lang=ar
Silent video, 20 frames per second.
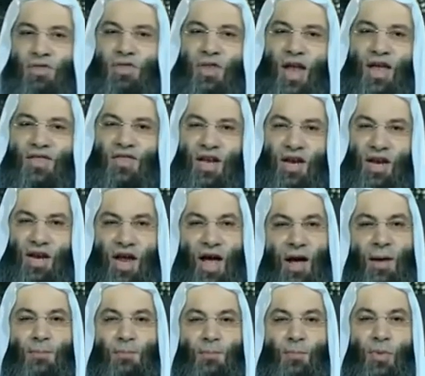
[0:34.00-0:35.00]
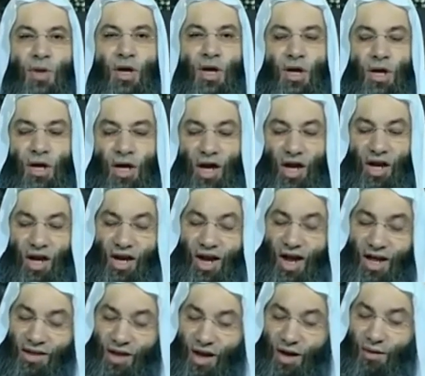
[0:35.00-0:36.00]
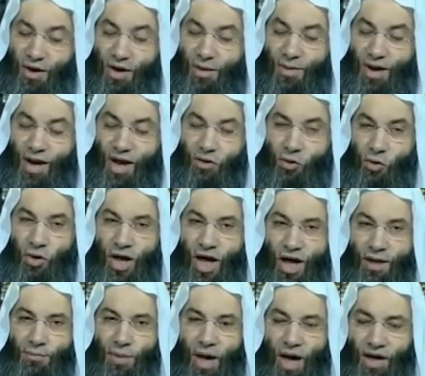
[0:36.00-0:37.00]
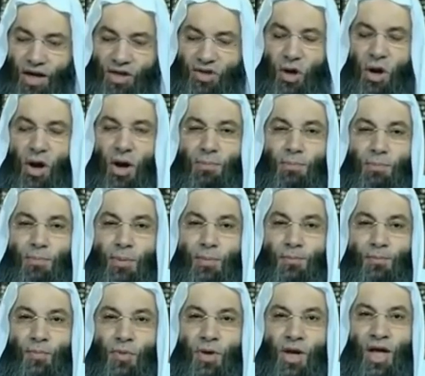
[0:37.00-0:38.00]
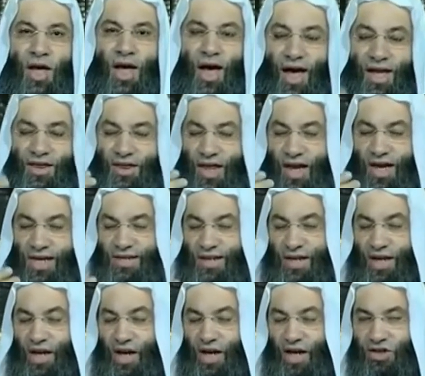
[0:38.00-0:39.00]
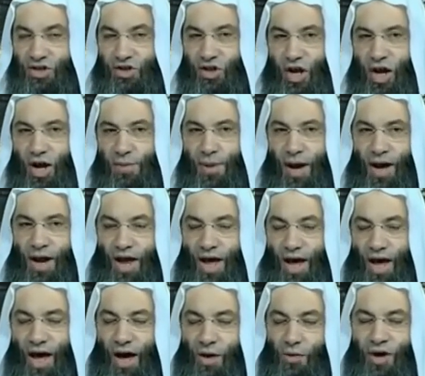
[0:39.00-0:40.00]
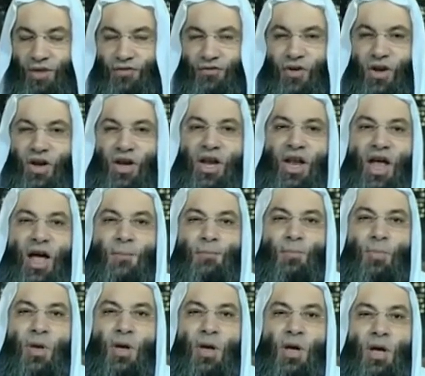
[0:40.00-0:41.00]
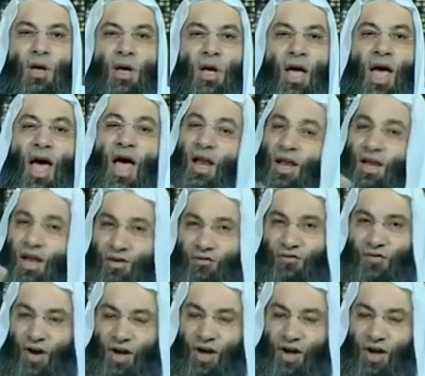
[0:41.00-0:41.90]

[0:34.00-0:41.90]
مثل هذا الإناء الإناء ده لو أنا ملأته الآن بأي شراب حتى يسيل الشراب على حواف الإناء هل